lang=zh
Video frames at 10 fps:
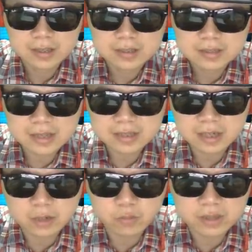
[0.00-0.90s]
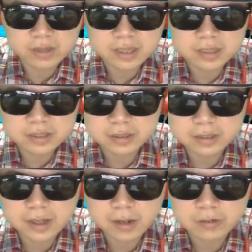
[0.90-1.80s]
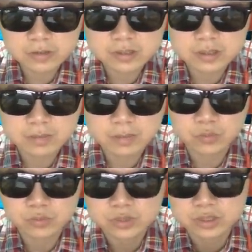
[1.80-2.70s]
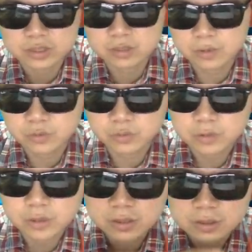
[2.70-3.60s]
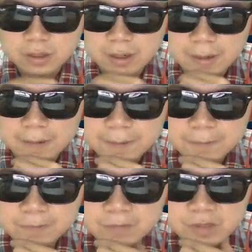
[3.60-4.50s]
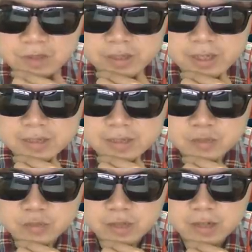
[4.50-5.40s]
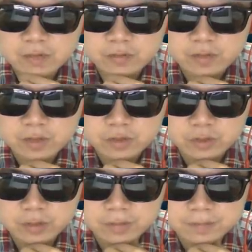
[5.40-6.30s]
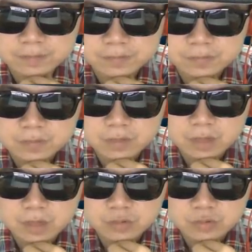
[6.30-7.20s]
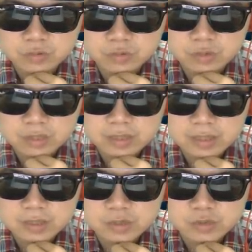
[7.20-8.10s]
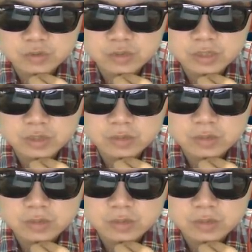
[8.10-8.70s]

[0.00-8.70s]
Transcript: 在这个往前轻挑十四比五十四比五，那小戴再度拿到发球权，好继续对张燕怡去做进攻。